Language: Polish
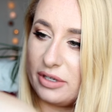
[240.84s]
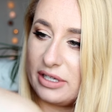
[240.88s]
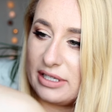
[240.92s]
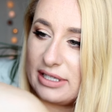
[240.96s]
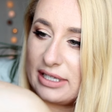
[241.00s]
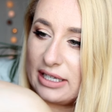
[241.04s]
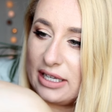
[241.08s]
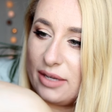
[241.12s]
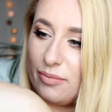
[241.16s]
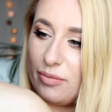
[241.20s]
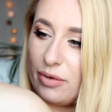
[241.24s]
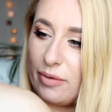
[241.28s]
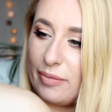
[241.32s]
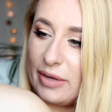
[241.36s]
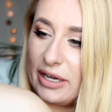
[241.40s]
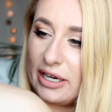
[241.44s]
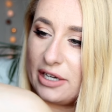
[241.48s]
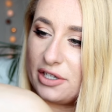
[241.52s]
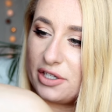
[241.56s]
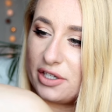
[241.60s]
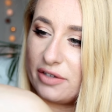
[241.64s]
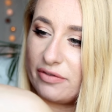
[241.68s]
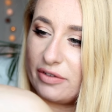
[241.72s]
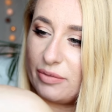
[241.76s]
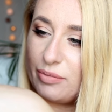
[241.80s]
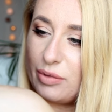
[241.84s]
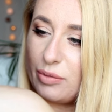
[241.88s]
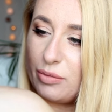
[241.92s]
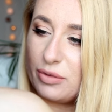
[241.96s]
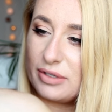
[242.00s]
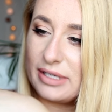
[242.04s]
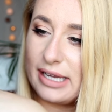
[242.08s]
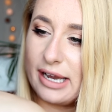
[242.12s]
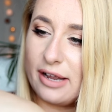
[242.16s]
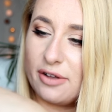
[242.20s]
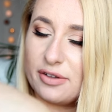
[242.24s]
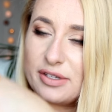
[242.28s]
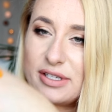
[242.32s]
bo jest taki pomarańczowy,
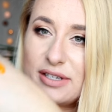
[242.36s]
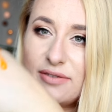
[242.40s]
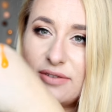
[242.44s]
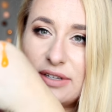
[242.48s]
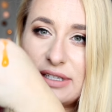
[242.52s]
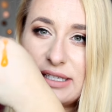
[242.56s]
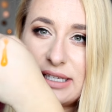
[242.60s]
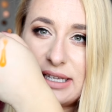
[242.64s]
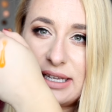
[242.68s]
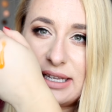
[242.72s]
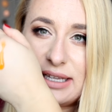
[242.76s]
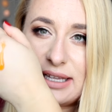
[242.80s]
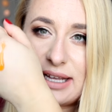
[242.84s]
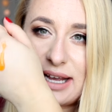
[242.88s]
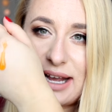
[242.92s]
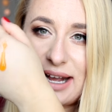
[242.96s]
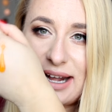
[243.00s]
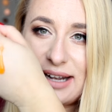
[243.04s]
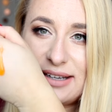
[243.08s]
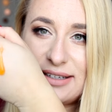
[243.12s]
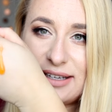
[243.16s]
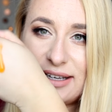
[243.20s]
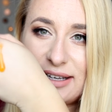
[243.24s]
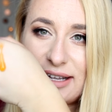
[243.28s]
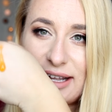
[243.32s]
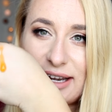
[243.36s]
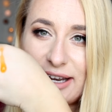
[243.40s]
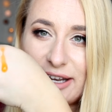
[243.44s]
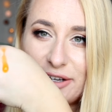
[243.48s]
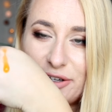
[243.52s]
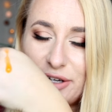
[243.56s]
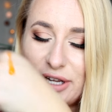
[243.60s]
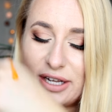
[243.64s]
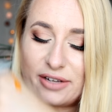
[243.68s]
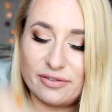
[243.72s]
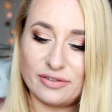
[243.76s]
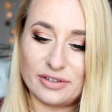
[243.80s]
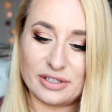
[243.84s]
pobudzający, więc idealny na
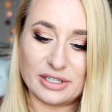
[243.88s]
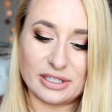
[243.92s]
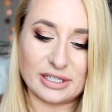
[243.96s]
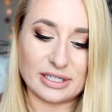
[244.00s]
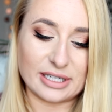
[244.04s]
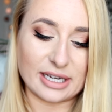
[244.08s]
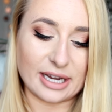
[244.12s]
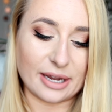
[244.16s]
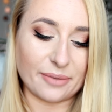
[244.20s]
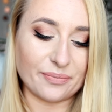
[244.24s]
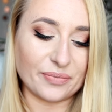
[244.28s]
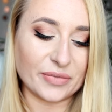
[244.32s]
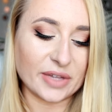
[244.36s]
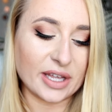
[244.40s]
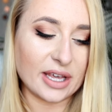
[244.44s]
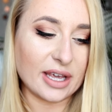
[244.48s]
rano, jak widzicie.